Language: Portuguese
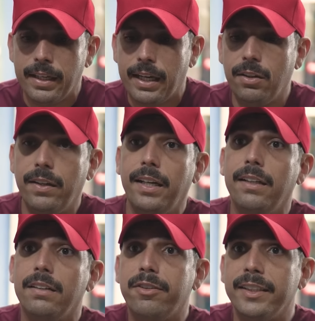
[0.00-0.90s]

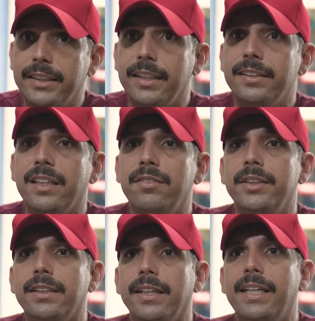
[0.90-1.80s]
Agora, fazendo esse
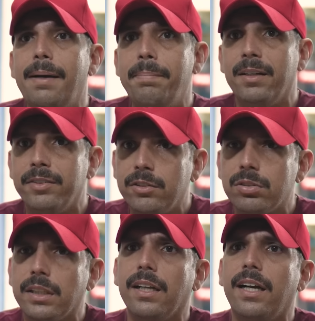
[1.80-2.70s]
serviço aí, dá pra ver que o
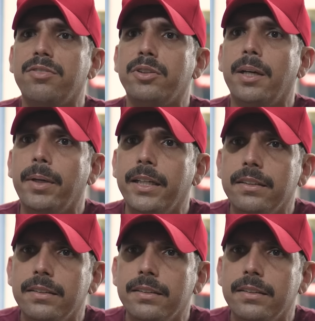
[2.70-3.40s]
celular já foi aberto?